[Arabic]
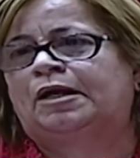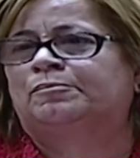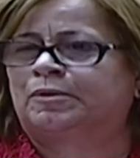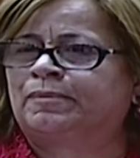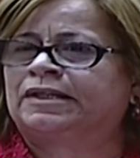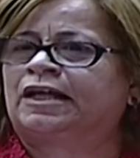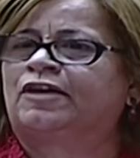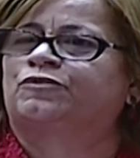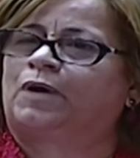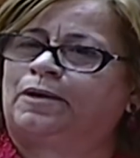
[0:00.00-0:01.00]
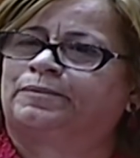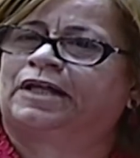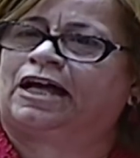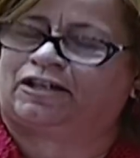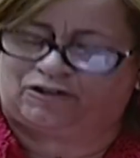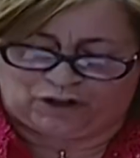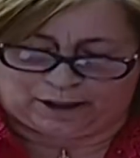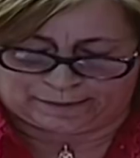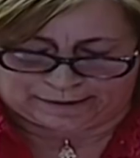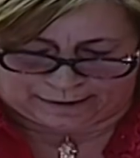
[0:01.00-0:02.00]
من بنات وأبناء
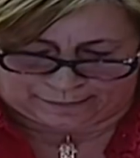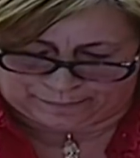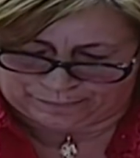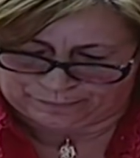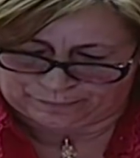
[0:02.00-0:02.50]
شعبنا